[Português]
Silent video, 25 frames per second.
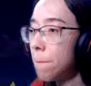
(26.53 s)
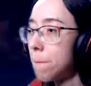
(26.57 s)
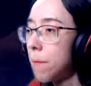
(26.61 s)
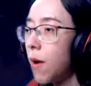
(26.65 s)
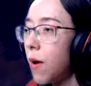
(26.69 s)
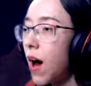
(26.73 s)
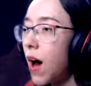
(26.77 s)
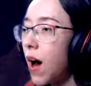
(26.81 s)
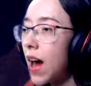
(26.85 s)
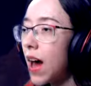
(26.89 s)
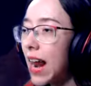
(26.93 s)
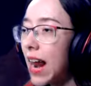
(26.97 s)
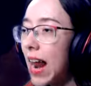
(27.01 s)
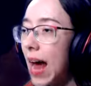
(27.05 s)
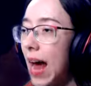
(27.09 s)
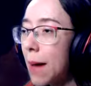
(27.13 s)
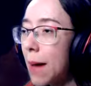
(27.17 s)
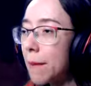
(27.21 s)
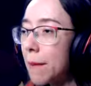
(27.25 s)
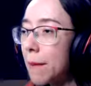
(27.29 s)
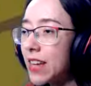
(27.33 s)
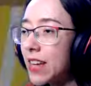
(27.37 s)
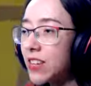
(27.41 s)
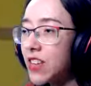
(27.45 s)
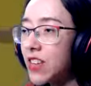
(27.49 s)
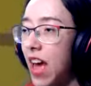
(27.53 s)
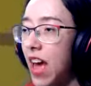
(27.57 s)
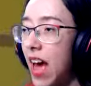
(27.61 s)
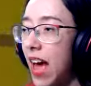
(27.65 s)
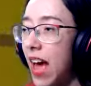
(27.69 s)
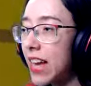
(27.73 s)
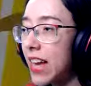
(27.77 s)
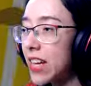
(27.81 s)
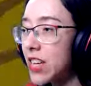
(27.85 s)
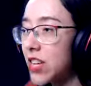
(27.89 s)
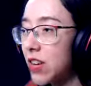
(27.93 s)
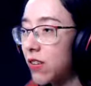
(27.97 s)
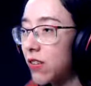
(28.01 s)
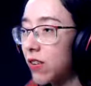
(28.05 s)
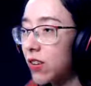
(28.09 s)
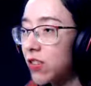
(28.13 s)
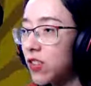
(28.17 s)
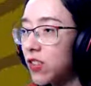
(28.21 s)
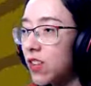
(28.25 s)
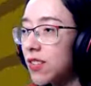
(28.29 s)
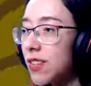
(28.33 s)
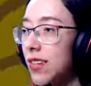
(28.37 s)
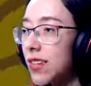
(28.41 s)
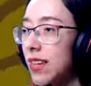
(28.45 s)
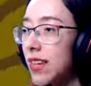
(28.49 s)
Bora lá, minha gente! Vou
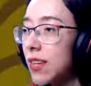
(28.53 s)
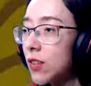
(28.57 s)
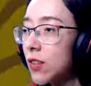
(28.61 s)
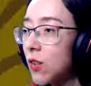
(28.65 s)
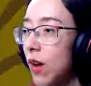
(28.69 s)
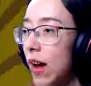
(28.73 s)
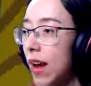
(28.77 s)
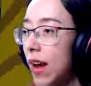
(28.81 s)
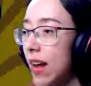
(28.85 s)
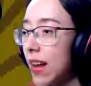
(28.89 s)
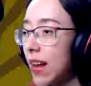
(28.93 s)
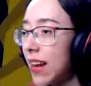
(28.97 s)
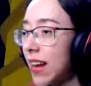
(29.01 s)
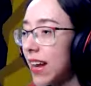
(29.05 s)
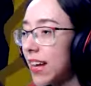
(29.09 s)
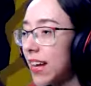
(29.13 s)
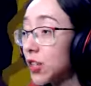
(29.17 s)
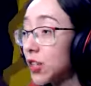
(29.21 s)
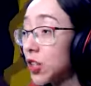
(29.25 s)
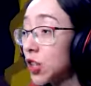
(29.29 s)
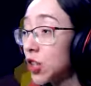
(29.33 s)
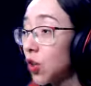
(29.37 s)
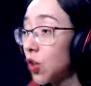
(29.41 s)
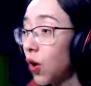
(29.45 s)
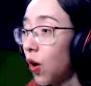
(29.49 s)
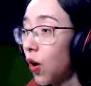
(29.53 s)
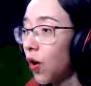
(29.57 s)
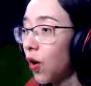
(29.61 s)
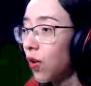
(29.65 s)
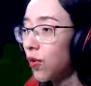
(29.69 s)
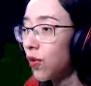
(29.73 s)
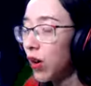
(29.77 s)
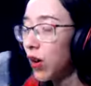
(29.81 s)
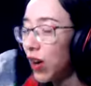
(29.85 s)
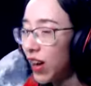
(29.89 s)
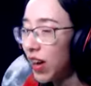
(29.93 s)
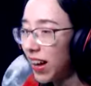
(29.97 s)
só seguindo ele, né? De novo.